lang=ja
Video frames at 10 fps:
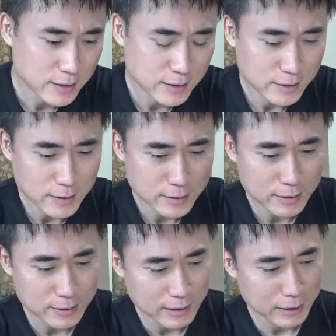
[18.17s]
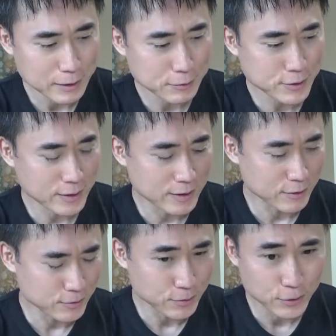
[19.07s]
で、なんで上げ直すかって
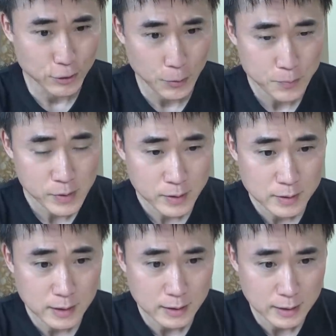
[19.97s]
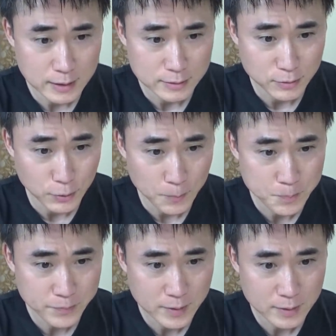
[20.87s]
いうと、えー、っと、
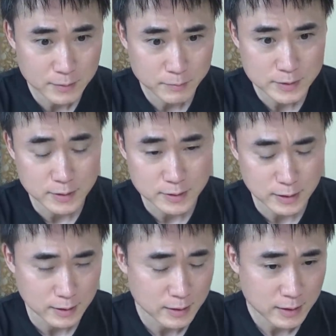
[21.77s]
まずですね、